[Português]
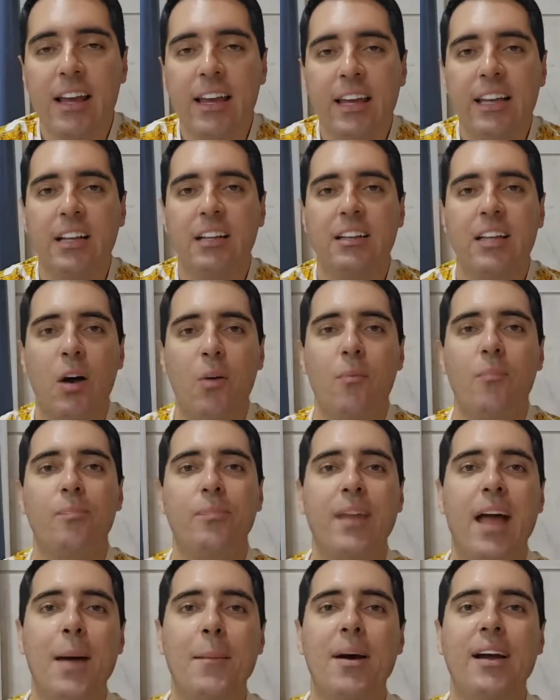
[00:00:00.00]
Então,
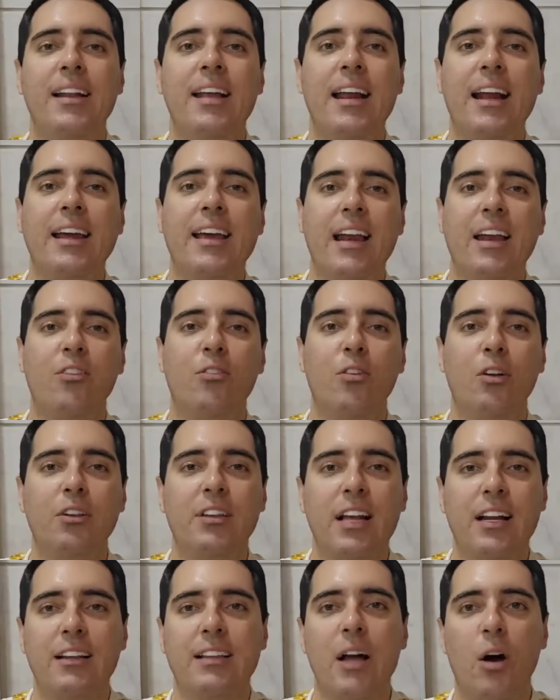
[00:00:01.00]
a maneira que eles vão
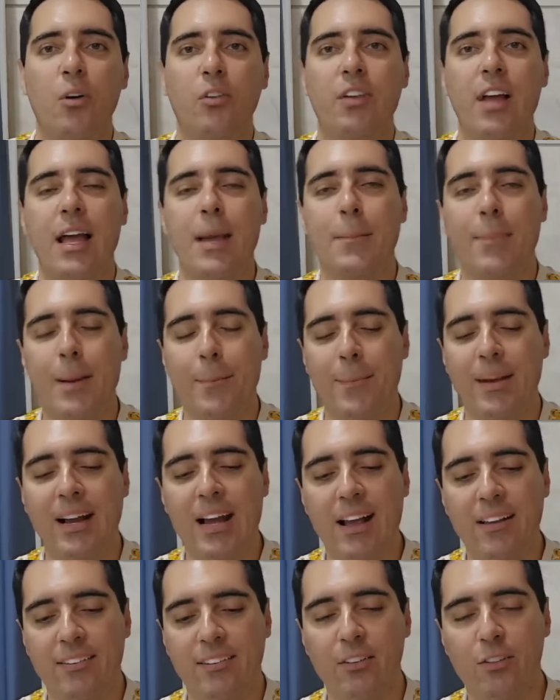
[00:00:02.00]
tentar usar aí para pegar
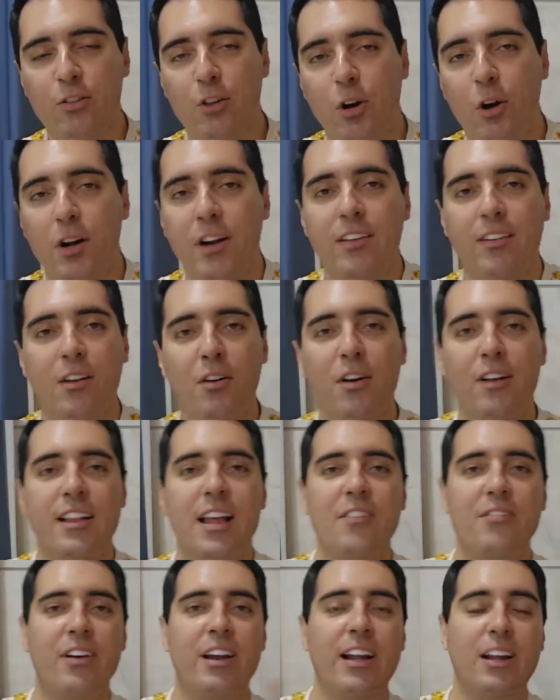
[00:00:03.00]
esses drones, eu
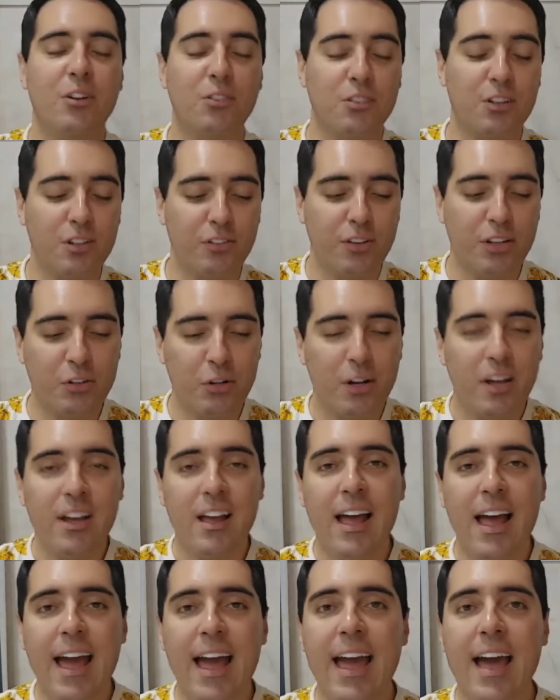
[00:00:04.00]
até falei no outro vídeo,
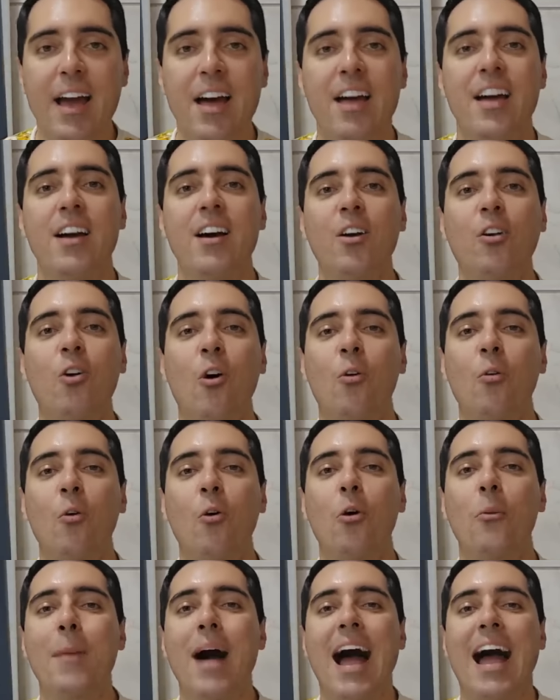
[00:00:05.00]
é com
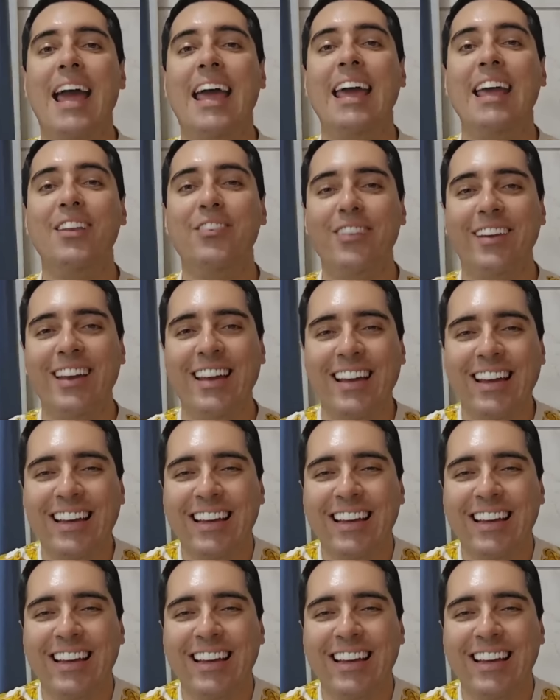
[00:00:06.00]
uma rede,